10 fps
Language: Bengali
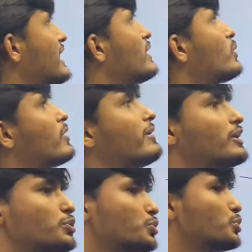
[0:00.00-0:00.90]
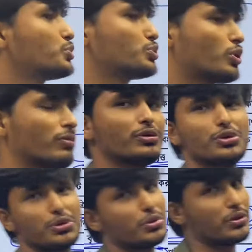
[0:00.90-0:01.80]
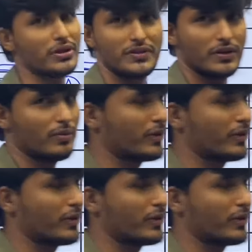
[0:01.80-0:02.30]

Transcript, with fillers: এইগুলোর ভাই শুধু শুধু সময় নষ্ট করো না সিকিউ